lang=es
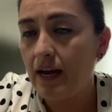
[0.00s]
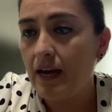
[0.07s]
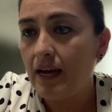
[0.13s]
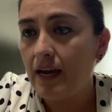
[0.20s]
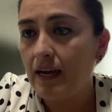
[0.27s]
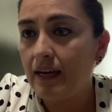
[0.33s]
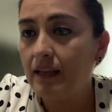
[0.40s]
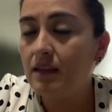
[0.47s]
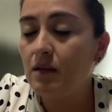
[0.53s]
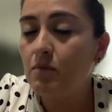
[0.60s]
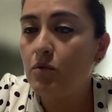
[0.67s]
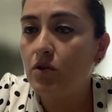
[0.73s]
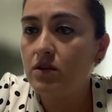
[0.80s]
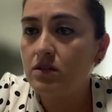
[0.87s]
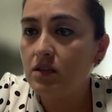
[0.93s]
¿Qué tipo de
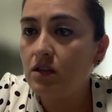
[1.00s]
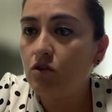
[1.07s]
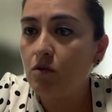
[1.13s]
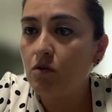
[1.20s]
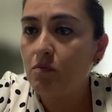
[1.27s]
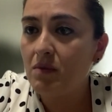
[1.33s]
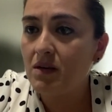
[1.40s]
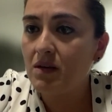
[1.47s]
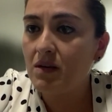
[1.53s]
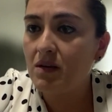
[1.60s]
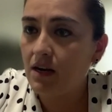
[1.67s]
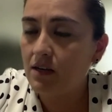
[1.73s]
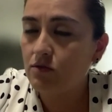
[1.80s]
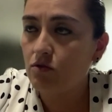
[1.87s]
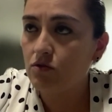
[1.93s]
síntomas se van a
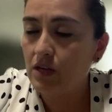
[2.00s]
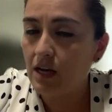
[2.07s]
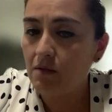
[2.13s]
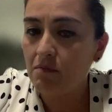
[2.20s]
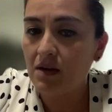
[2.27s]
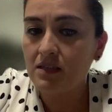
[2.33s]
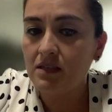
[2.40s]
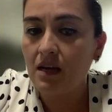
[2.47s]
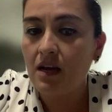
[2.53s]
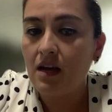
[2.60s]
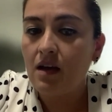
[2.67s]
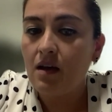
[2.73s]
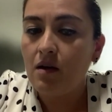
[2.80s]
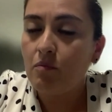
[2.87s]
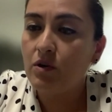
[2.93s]
asociar más?
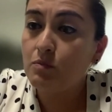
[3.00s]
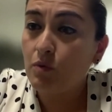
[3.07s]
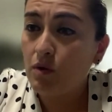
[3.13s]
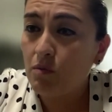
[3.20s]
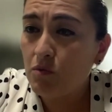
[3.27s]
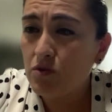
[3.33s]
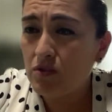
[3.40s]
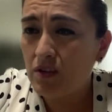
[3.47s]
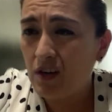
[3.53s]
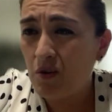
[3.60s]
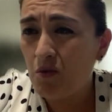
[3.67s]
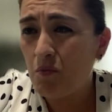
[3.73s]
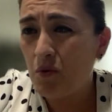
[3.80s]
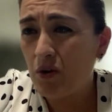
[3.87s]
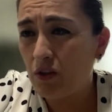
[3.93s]
Pues podemos tener un
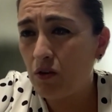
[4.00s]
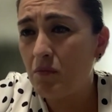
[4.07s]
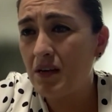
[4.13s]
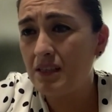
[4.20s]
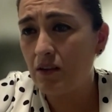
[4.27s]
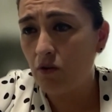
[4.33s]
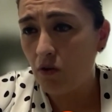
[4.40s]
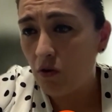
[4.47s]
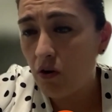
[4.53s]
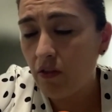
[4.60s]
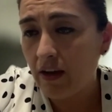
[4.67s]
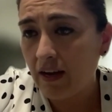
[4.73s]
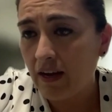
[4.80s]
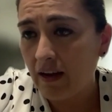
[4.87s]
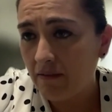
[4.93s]
poquito más de dolor de
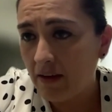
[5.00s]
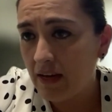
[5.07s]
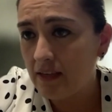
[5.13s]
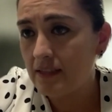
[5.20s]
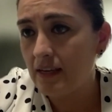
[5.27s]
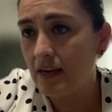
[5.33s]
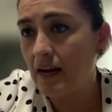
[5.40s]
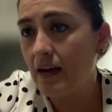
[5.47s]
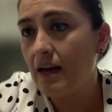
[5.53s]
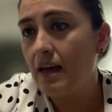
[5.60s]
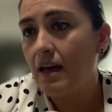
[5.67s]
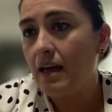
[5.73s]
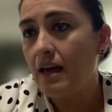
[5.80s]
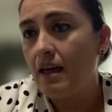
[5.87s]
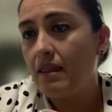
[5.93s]
cabeza,
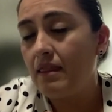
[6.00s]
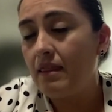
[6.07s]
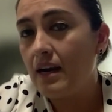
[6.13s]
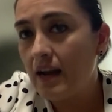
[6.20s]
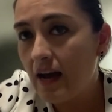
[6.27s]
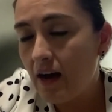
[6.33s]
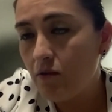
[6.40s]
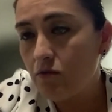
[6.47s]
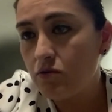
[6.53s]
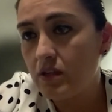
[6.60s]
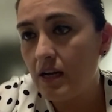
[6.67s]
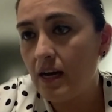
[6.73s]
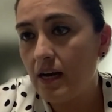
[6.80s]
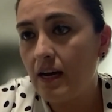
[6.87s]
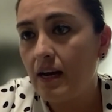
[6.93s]
de
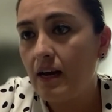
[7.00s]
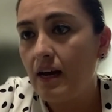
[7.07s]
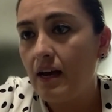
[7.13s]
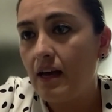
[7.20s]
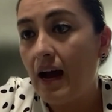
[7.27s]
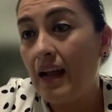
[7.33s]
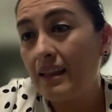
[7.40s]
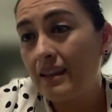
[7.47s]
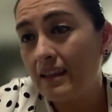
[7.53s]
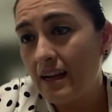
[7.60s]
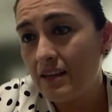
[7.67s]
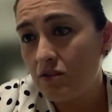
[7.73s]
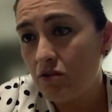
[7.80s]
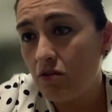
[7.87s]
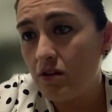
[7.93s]
náusea,
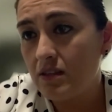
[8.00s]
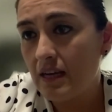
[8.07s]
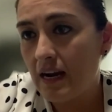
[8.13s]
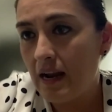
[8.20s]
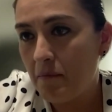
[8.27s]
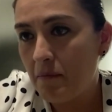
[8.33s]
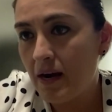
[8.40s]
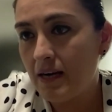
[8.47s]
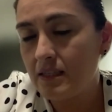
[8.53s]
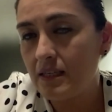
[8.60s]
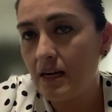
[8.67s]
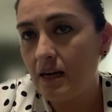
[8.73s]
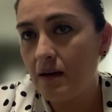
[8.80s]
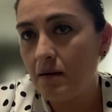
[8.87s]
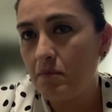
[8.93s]
alteraciones en la
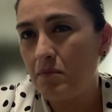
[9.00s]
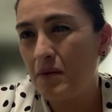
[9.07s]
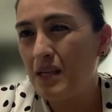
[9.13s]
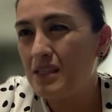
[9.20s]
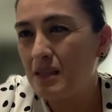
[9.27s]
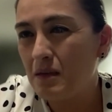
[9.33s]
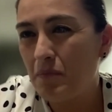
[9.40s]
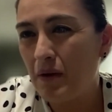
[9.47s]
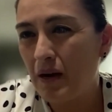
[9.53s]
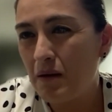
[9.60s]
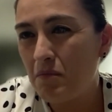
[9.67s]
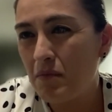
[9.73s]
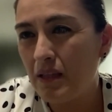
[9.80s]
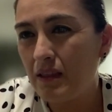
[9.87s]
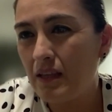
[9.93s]
marcha
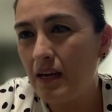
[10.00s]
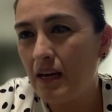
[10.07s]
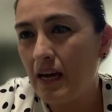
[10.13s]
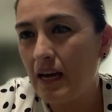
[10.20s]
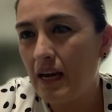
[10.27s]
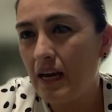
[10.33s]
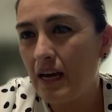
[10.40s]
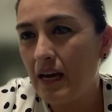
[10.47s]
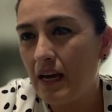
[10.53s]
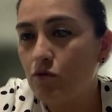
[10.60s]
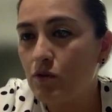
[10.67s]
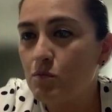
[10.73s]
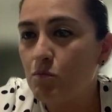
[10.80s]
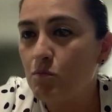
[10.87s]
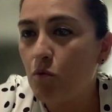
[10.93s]
principalmente, y esto es
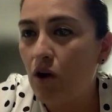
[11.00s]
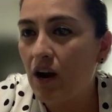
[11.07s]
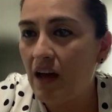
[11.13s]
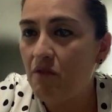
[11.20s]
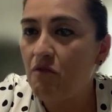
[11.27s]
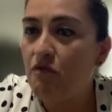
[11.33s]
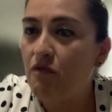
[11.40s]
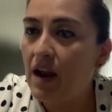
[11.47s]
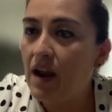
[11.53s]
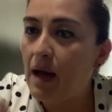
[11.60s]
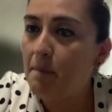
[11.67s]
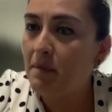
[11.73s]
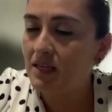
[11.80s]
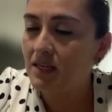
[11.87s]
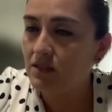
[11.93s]
por la
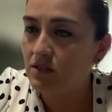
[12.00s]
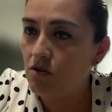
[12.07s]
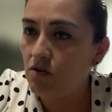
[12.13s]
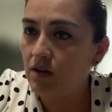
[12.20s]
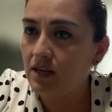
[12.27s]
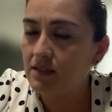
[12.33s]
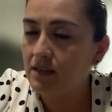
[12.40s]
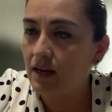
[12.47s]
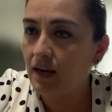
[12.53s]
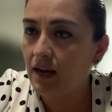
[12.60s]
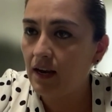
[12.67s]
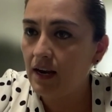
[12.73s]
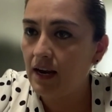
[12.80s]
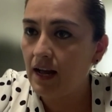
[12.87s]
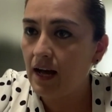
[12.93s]
inflamación que se
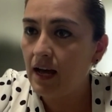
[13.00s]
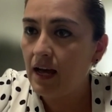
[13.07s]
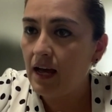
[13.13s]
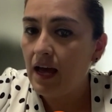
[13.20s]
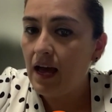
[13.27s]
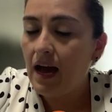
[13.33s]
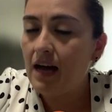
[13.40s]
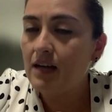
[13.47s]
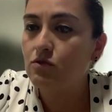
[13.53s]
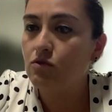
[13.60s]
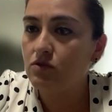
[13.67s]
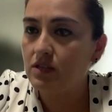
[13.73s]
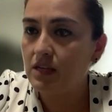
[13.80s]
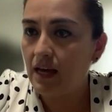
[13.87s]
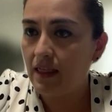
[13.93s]
genera
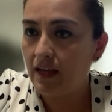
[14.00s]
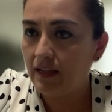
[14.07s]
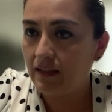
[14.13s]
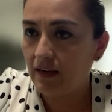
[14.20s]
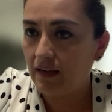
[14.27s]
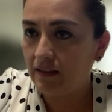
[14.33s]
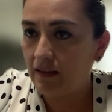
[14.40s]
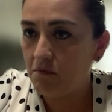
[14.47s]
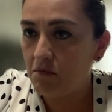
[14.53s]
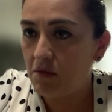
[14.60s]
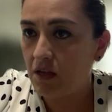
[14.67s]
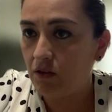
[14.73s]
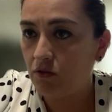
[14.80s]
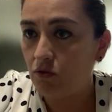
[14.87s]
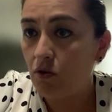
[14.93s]
asociada al tratamiento.